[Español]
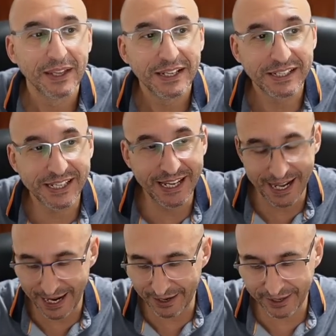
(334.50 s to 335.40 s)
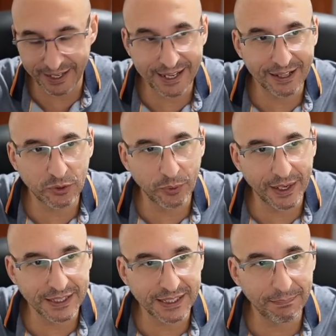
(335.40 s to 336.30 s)
Si el rey
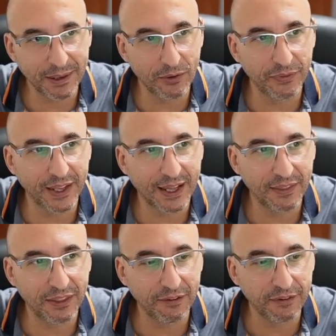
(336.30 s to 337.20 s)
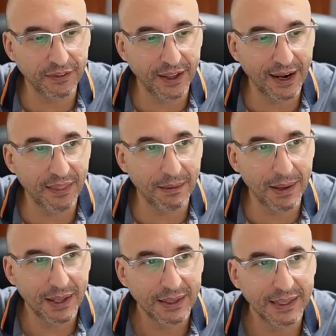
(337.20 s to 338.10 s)
captura este peón, deja de defender a la
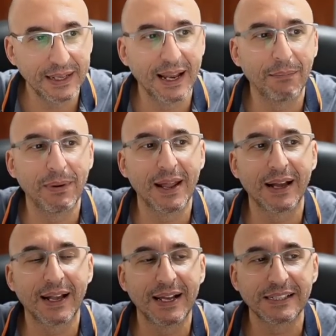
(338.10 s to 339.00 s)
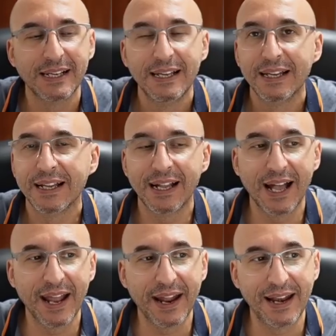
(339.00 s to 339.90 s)
dama y las blancas
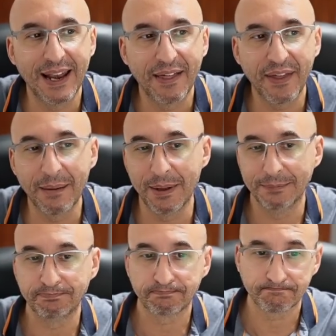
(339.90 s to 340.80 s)
ganan la dama.